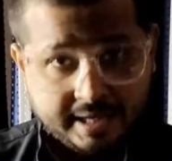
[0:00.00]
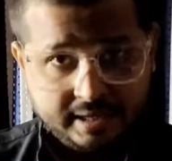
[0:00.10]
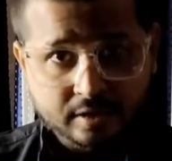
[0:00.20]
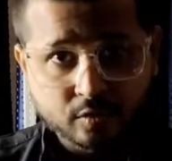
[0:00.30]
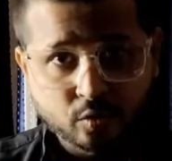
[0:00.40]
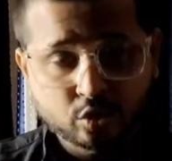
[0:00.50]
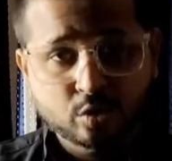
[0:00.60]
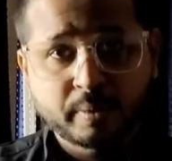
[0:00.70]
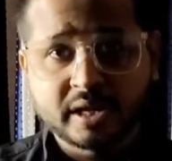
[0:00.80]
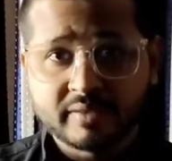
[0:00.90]
लेकिन वो
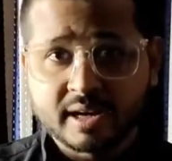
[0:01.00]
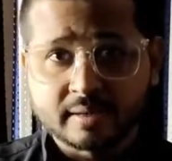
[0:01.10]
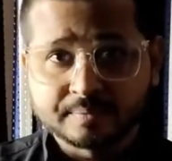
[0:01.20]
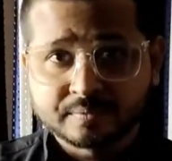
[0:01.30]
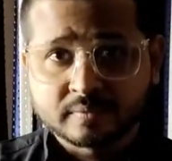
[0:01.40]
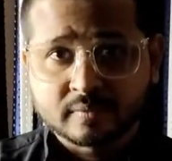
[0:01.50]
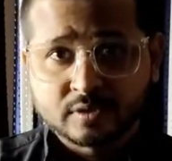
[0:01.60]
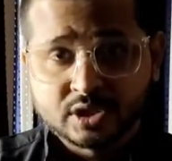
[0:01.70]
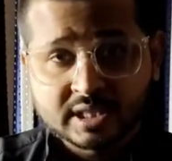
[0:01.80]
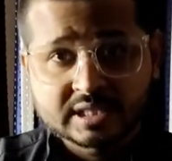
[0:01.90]
जो परिवार
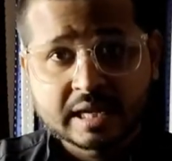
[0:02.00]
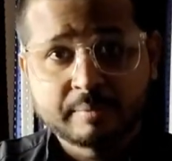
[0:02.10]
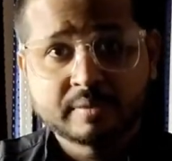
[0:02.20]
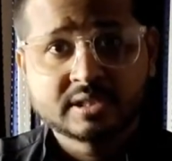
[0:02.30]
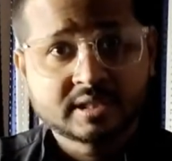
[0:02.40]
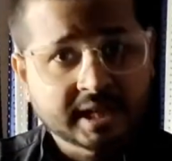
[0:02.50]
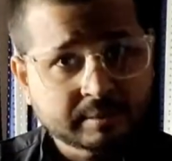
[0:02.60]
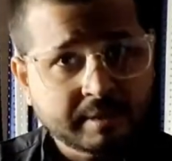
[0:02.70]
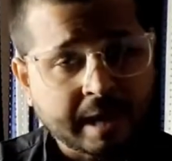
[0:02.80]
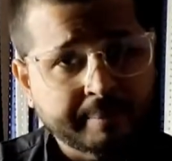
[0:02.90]
जिसके
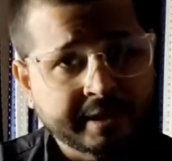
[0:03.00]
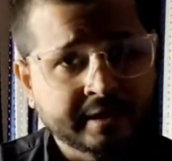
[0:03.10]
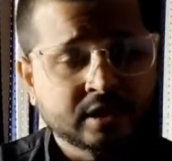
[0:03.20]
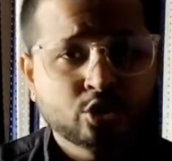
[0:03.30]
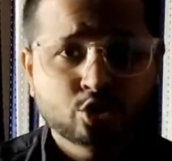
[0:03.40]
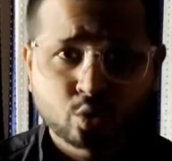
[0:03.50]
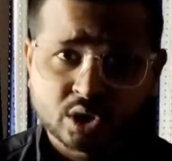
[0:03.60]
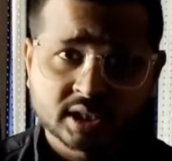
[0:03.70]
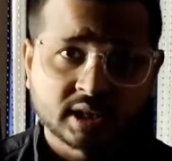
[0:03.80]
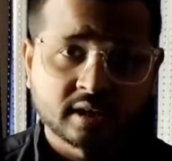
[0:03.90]
साथ में आपने
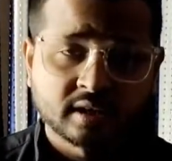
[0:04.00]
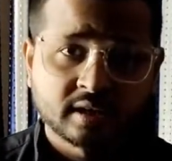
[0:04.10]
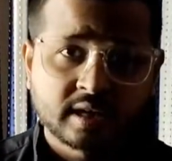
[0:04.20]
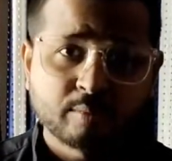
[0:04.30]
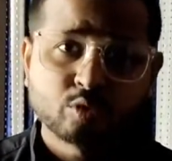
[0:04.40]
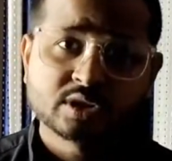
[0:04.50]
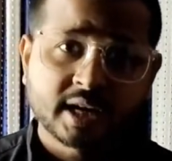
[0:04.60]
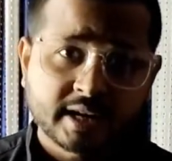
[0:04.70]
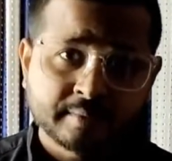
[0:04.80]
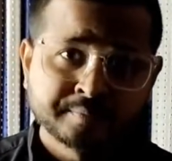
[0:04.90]
सोचा था कि हम वो
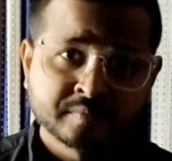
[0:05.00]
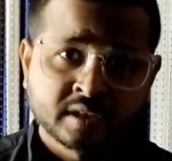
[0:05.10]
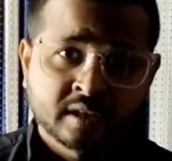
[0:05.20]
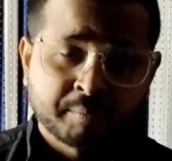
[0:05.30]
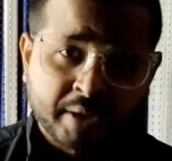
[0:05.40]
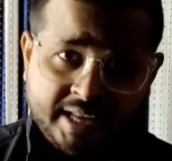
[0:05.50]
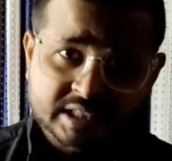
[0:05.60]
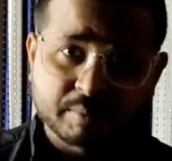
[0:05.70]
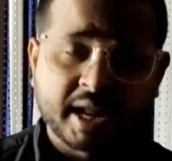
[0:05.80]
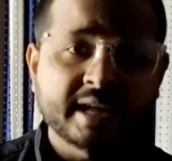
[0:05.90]
सारे
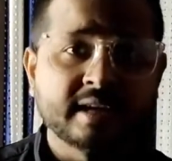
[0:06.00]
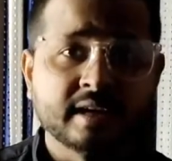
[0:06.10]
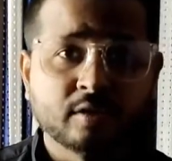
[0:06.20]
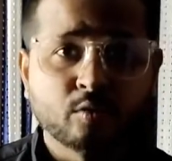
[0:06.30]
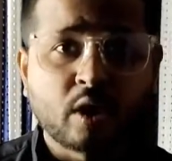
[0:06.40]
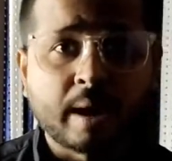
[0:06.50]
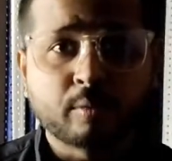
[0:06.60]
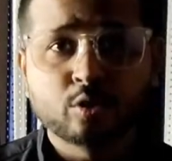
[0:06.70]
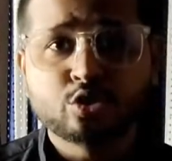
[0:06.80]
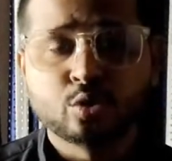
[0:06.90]
प्लान्स बनाएंगे वो
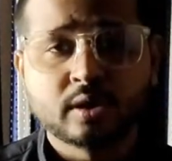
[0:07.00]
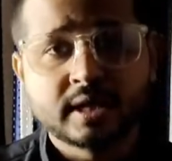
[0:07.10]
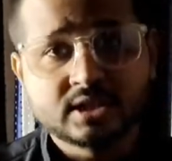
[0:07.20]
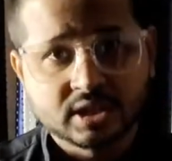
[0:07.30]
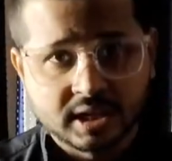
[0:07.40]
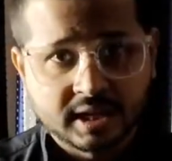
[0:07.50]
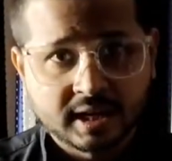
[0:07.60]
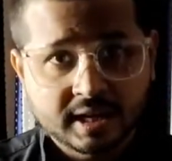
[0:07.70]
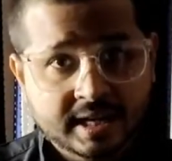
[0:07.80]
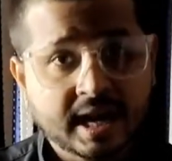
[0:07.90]
आपको छोड़ के चले
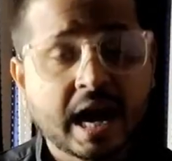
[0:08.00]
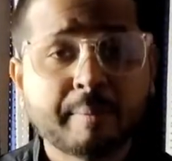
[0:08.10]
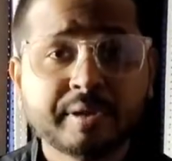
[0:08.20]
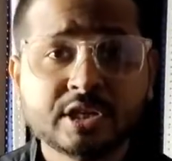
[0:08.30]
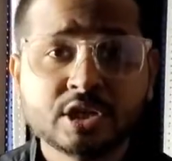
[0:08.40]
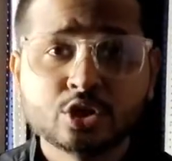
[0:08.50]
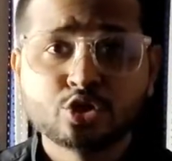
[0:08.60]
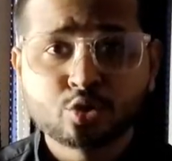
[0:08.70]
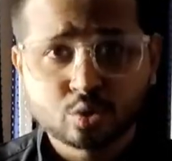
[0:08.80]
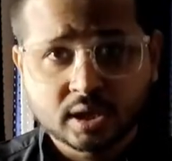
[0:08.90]
गए क्या आपने
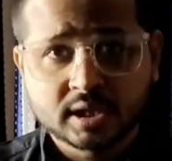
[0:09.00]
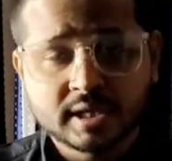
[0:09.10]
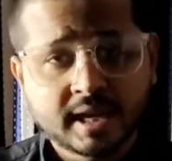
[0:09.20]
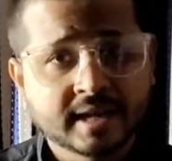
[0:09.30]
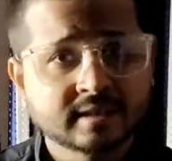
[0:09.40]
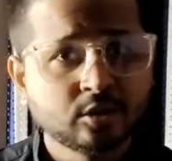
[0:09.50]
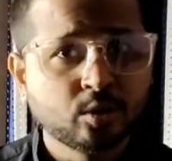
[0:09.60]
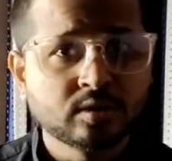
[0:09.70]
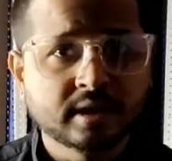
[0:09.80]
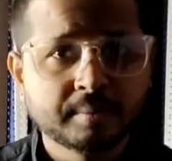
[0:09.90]
सोचा था कि ऐसा
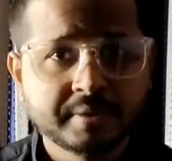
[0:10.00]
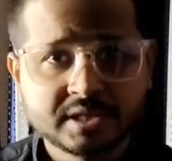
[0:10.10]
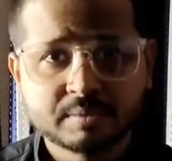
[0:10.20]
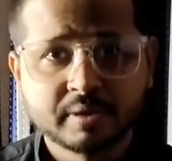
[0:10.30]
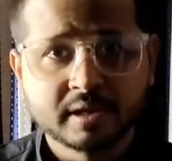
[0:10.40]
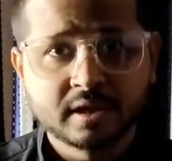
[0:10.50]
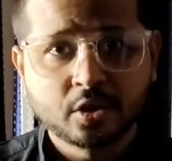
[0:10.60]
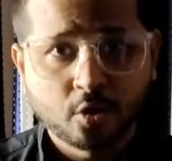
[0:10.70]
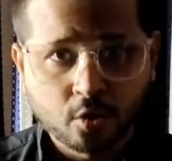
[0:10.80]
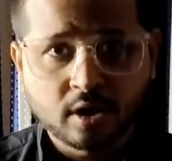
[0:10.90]
2020 में
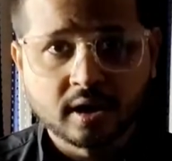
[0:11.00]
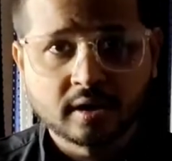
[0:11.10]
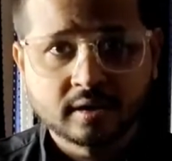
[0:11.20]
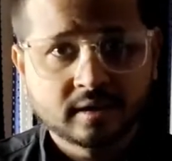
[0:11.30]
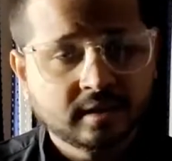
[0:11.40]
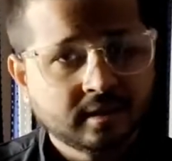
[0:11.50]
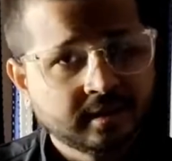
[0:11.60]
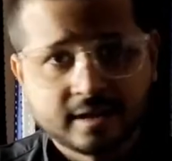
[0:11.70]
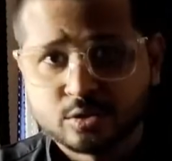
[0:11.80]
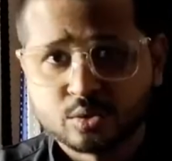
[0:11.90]
होगा
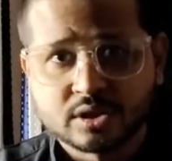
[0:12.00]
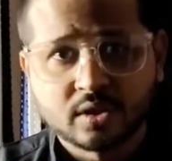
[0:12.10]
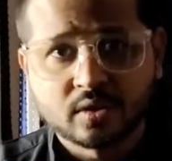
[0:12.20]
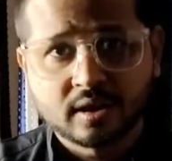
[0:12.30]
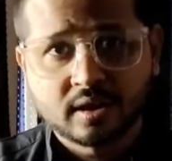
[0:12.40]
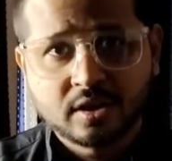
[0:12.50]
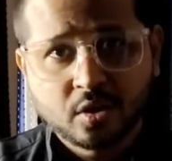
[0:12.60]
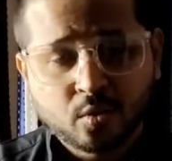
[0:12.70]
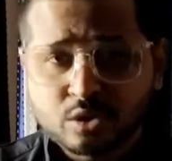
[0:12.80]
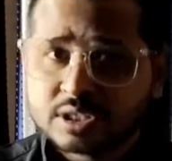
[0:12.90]
नहीं सोचा होगा
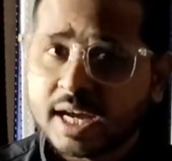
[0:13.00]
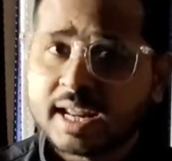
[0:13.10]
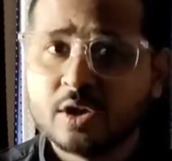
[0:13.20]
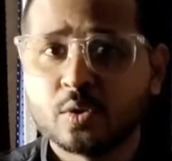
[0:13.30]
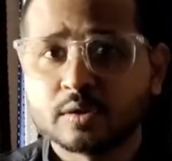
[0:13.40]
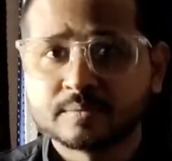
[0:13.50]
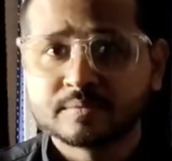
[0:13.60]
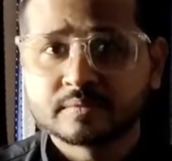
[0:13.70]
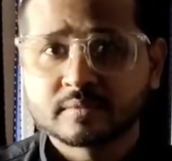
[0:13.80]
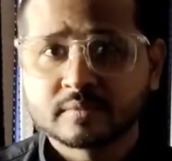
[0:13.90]
वो सारे
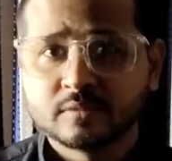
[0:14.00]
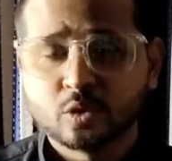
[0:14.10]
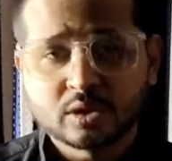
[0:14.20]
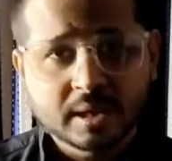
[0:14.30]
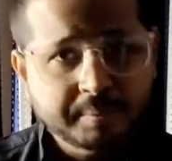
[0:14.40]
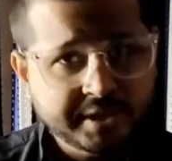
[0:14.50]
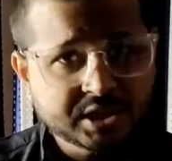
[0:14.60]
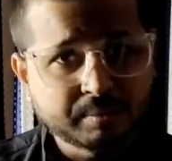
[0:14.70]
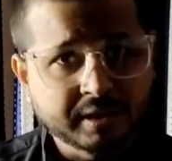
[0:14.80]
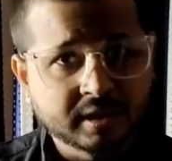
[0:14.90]
लोग
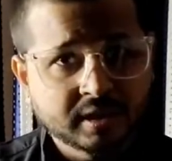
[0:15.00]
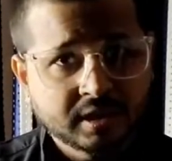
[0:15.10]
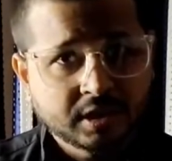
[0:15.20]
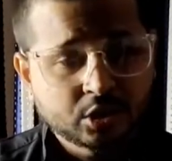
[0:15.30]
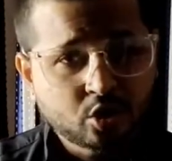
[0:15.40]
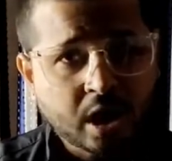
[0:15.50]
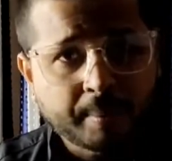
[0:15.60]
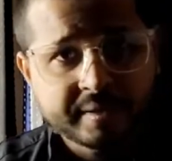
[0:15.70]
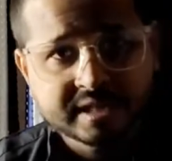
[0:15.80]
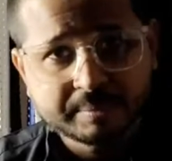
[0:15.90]
2020 में जो
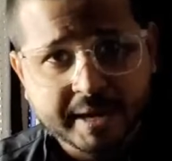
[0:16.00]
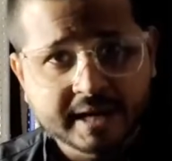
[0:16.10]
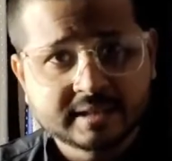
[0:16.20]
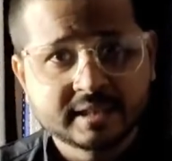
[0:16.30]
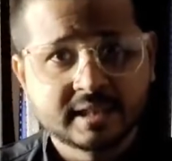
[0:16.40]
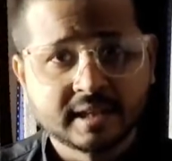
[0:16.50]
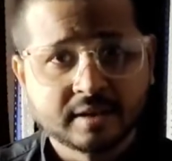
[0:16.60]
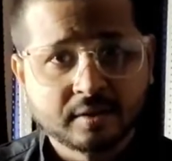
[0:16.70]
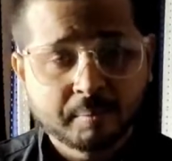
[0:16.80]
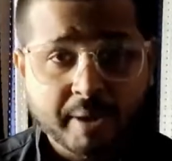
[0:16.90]
आपके साथ बैठते थे
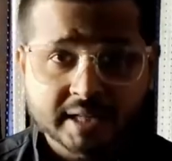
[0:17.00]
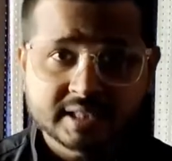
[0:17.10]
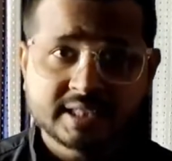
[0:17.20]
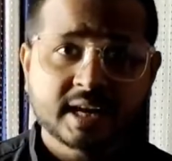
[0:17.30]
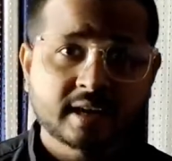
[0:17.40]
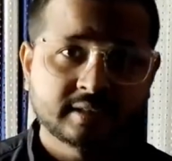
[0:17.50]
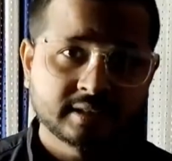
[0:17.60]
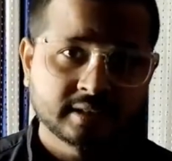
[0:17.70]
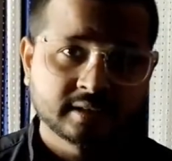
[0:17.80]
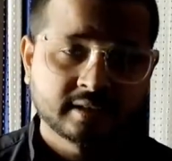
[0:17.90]
बातें क्या
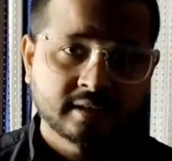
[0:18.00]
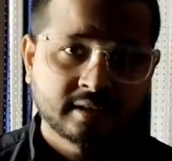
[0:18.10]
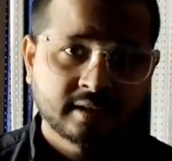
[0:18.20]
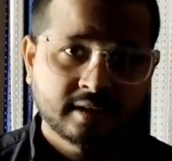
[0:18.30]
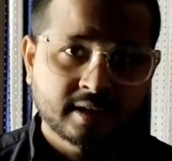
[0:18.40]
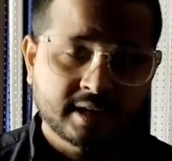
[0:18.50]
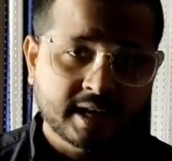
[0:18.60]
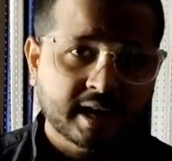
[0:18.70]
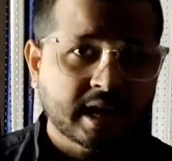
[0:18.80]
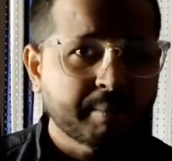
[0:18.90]
करते थे
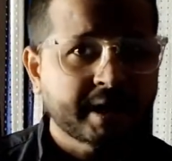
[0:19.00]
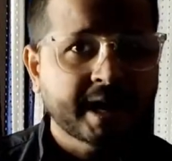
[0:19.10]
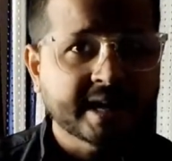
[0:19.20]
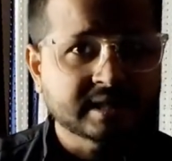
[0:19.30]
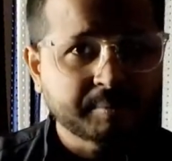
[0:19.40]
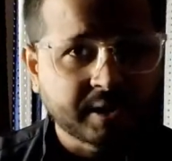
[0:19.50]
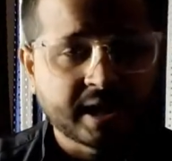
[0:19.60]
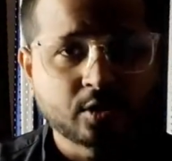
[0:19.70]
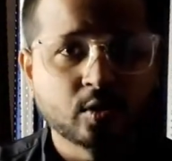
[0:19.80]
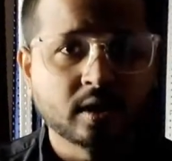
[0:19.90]
कि यार हमारा ऐसा
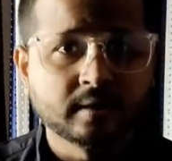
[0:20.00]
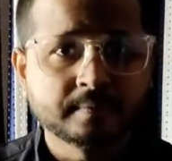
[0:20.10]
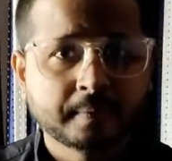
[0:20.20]
प्लान होगा